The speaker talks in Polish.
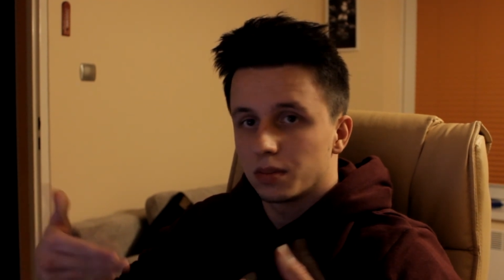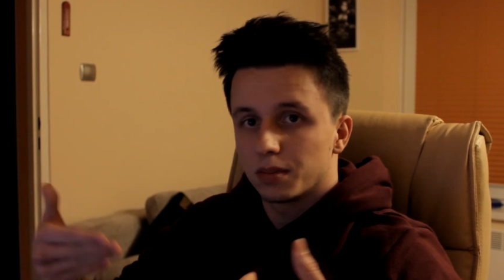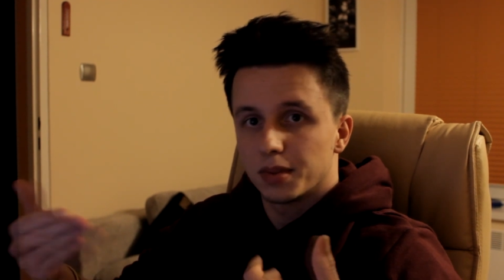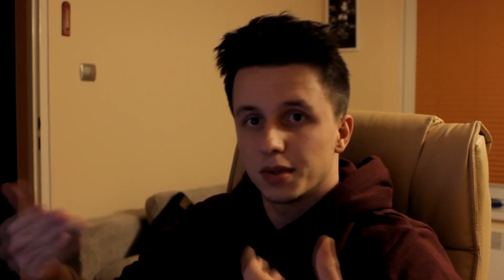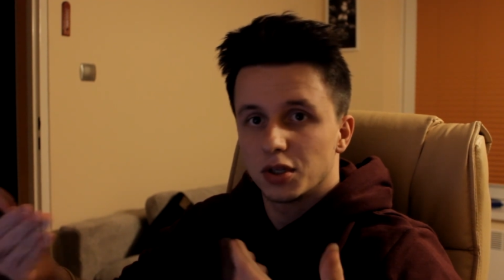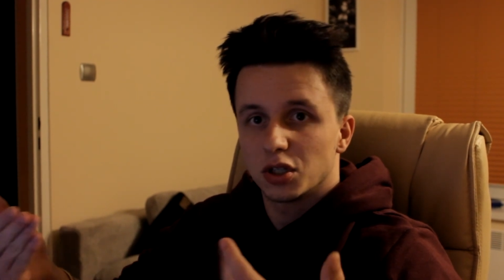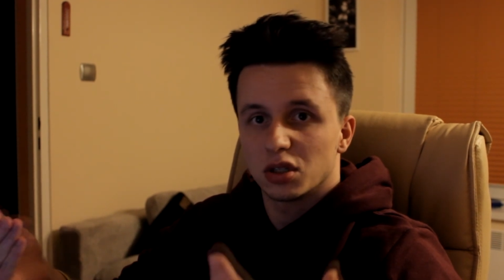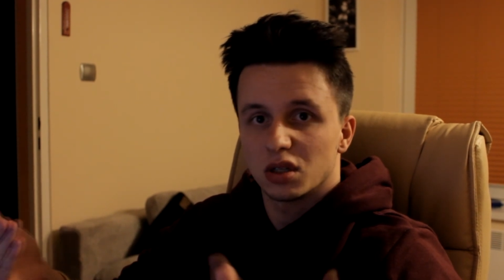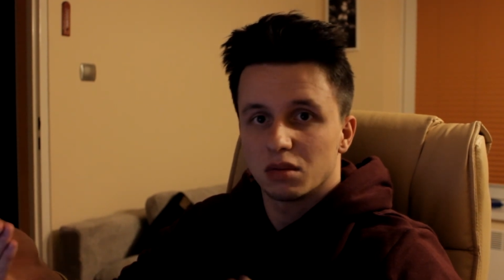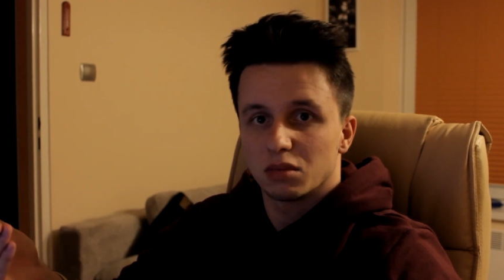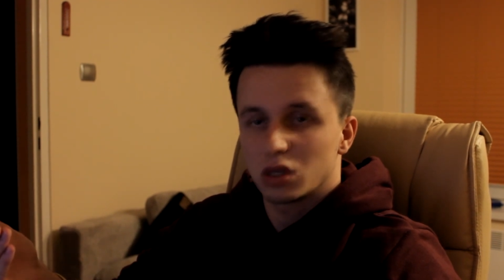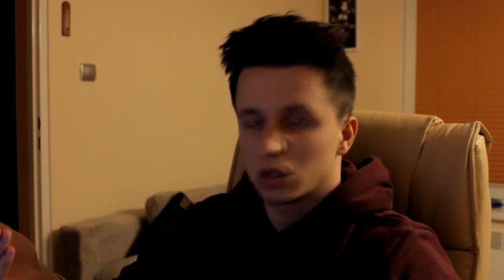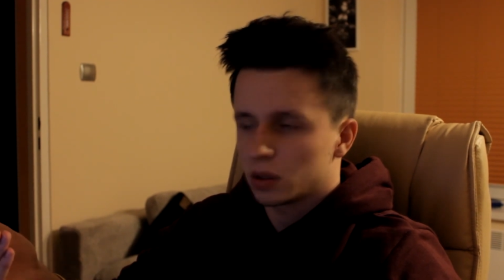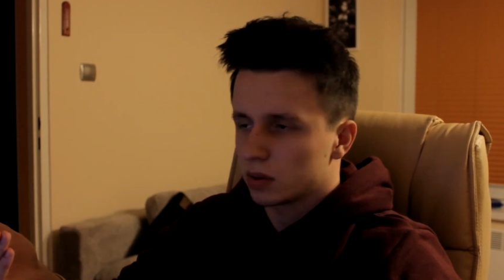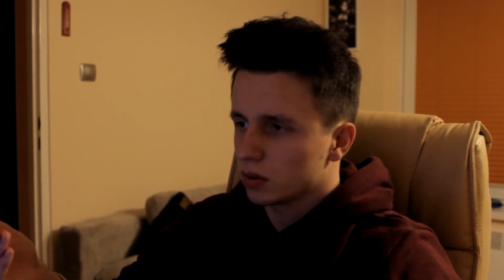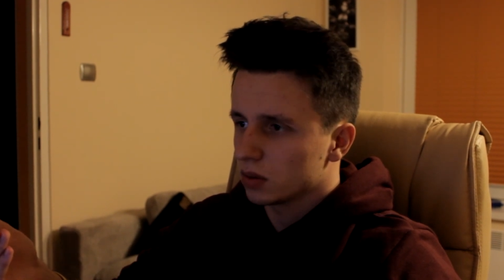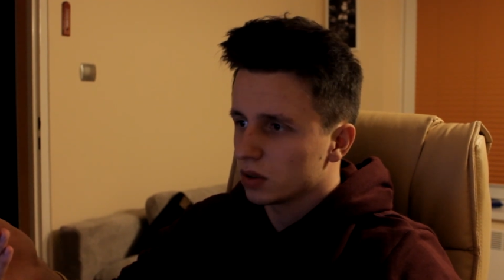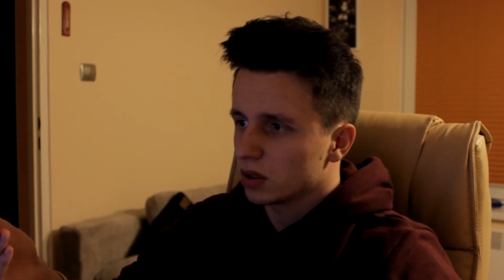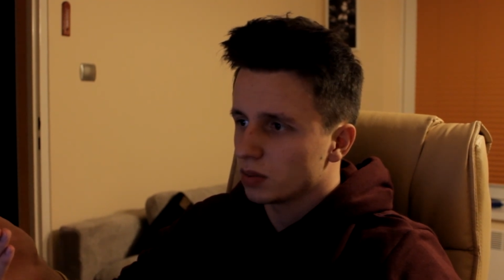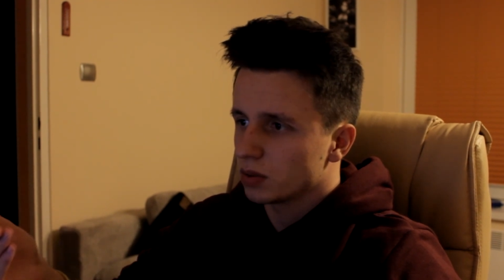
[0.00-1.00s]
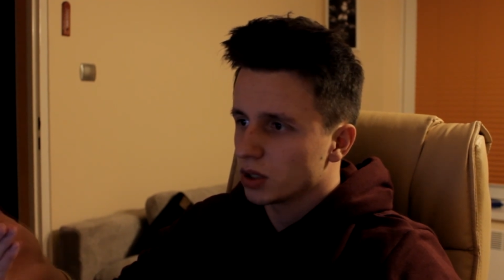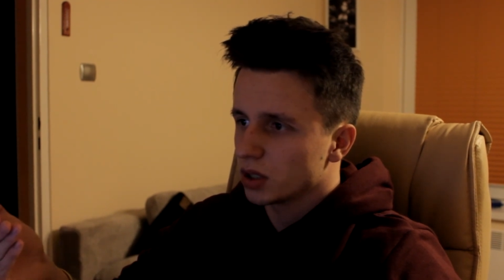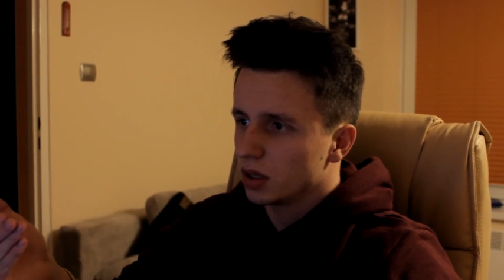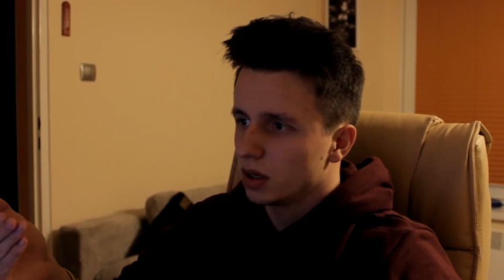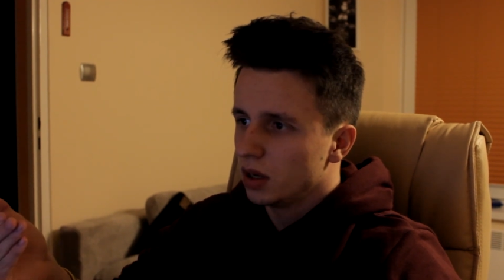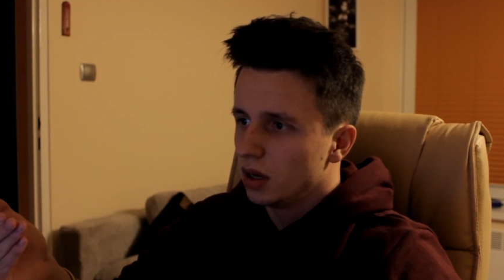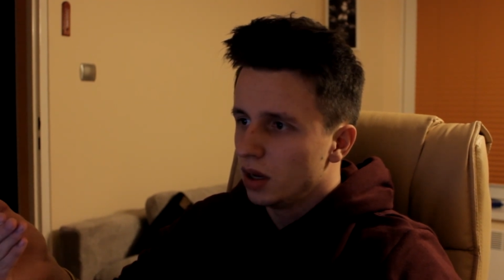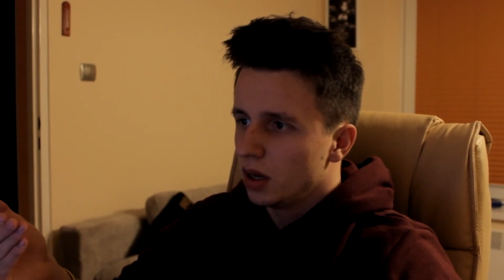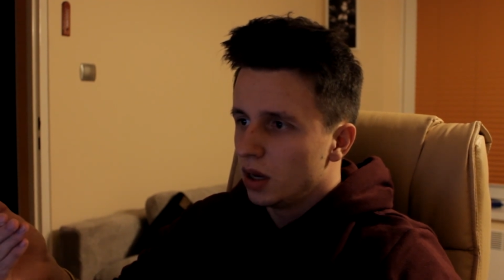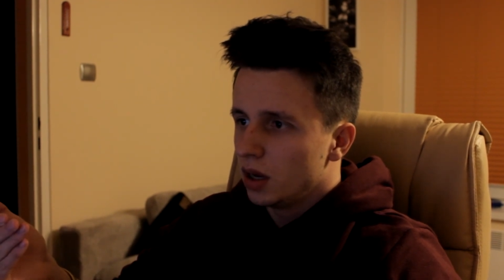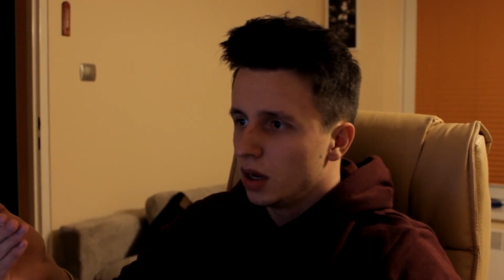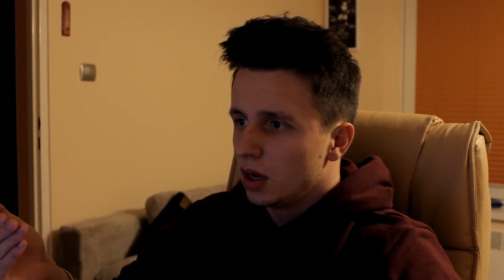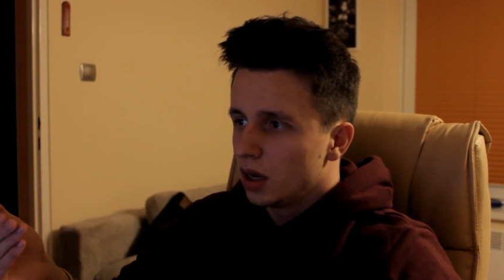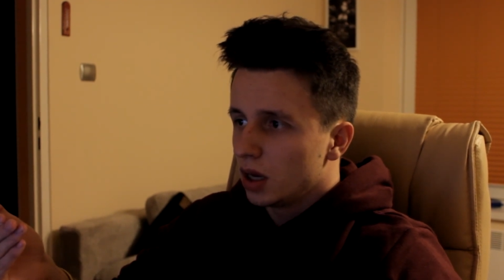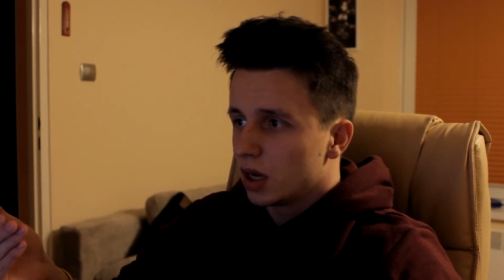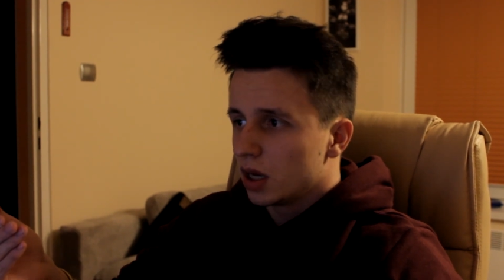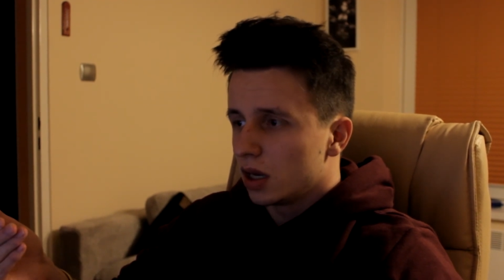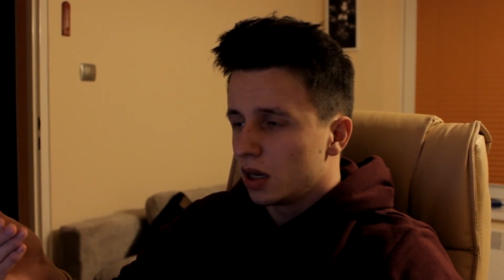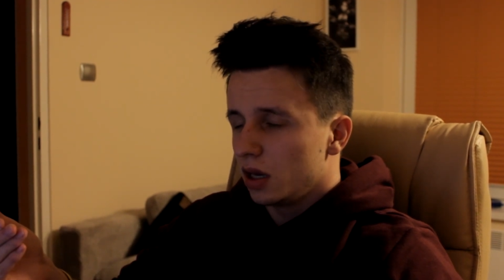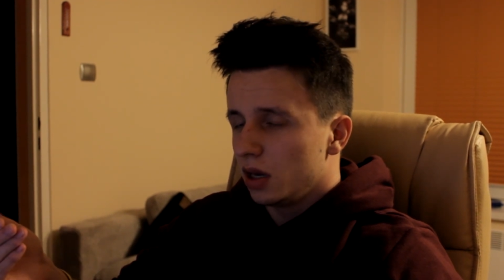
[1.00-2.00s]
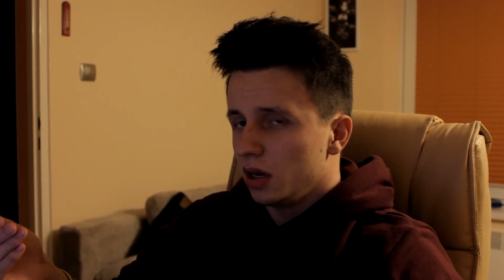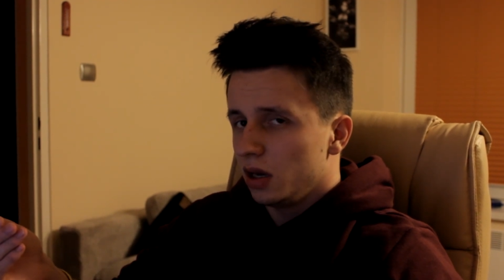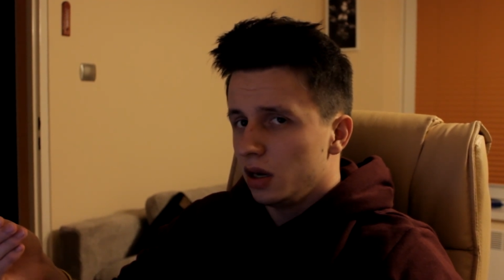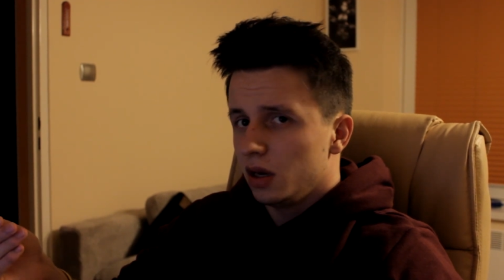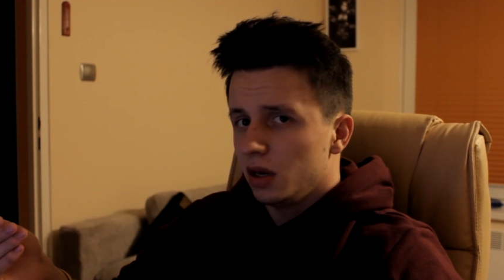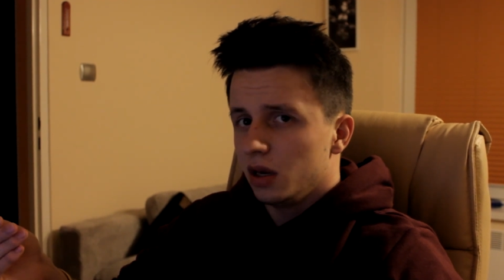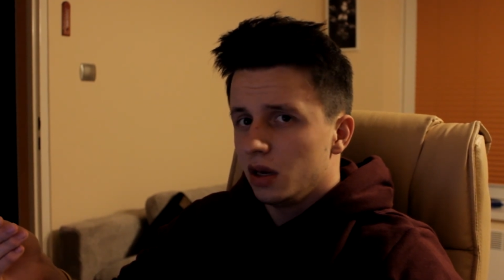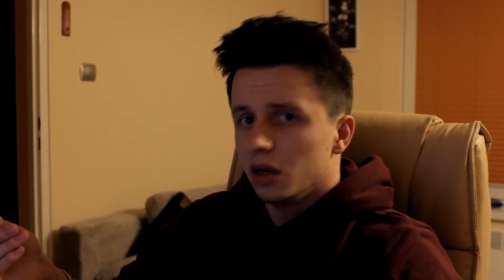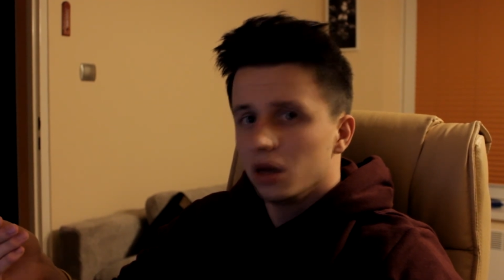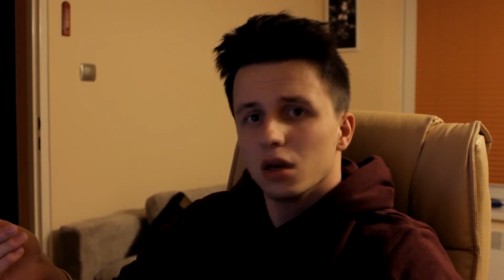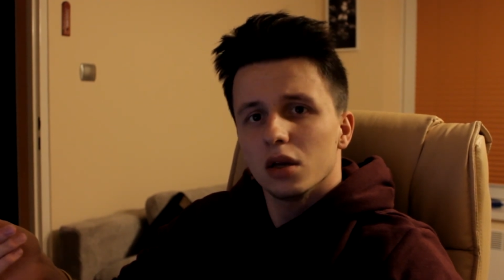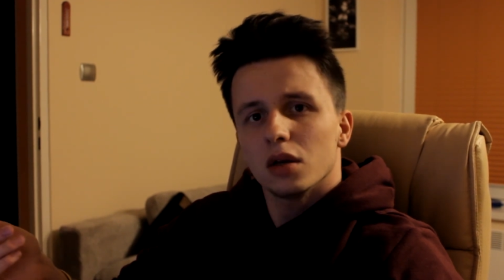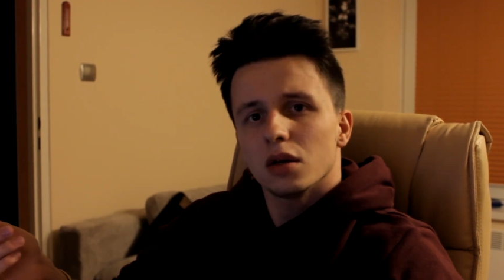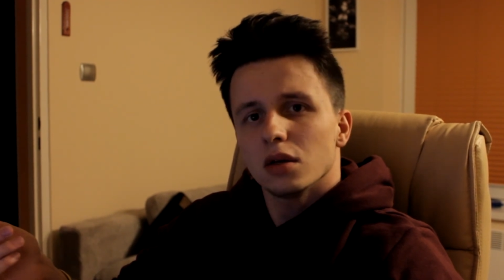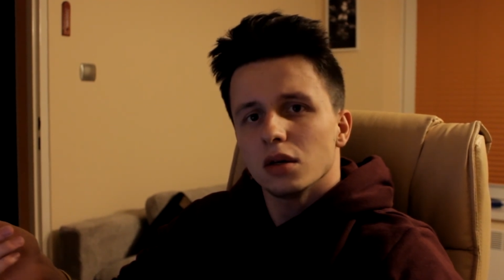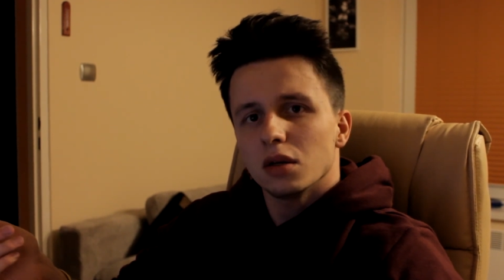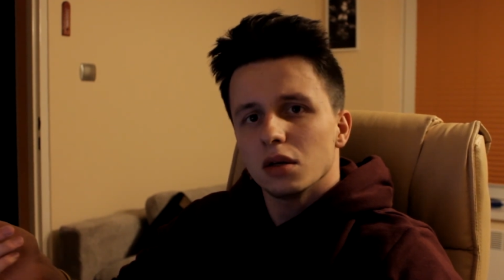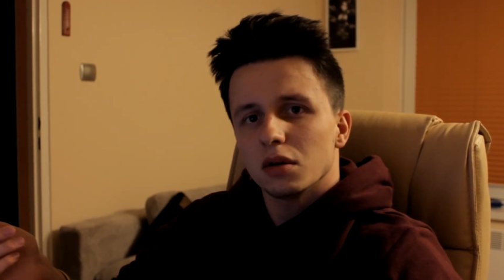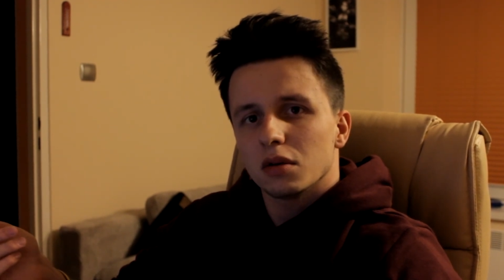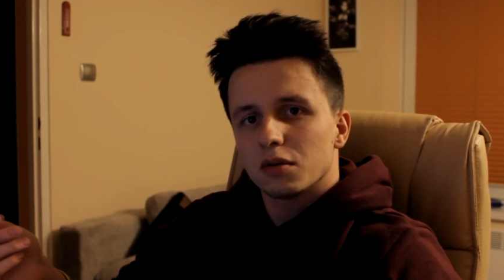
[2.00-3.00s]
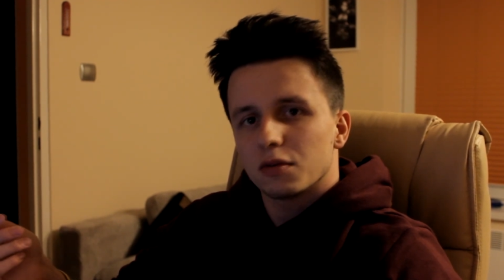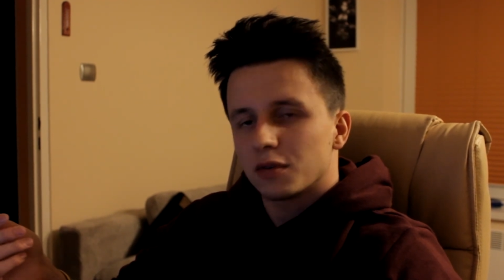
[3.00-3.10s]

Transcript: będzie nam działało dobrze. I